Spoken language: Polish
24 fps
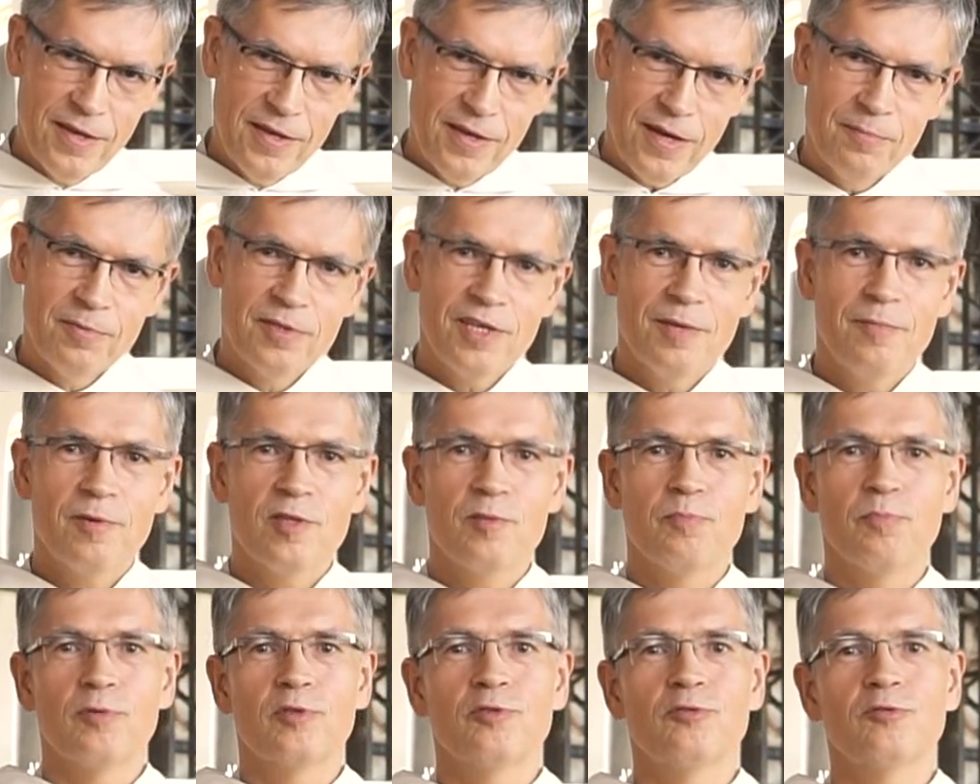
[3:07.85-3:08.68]
aby nie
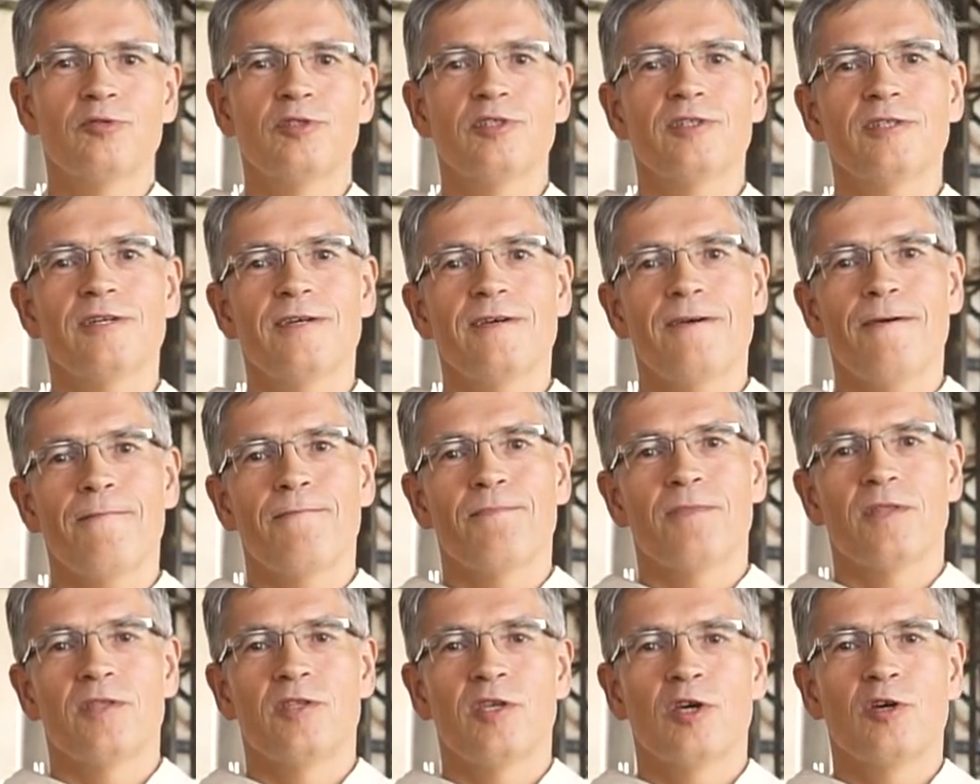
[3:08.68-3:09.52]
mieć poczucia
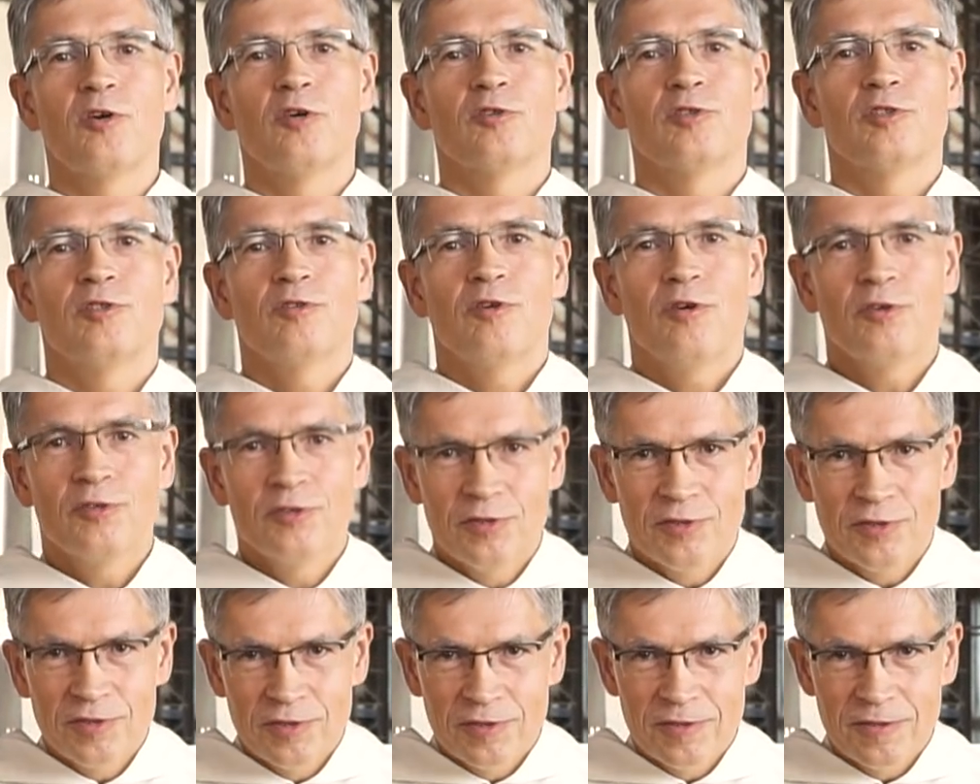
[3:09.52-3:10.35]

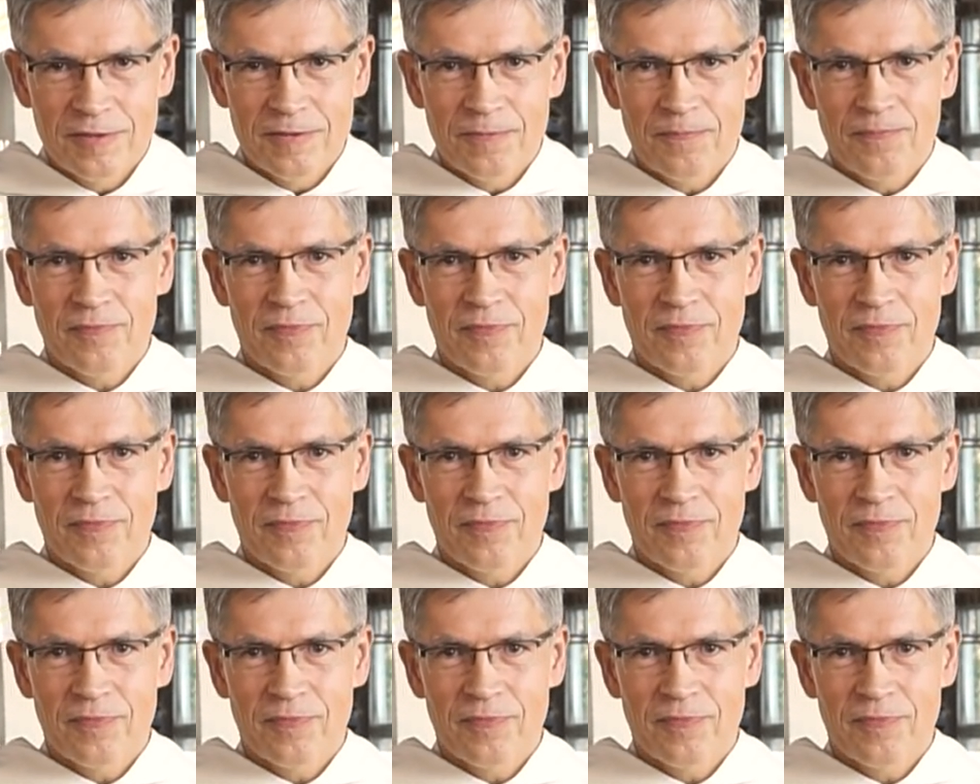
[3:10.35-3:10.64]
niegodności,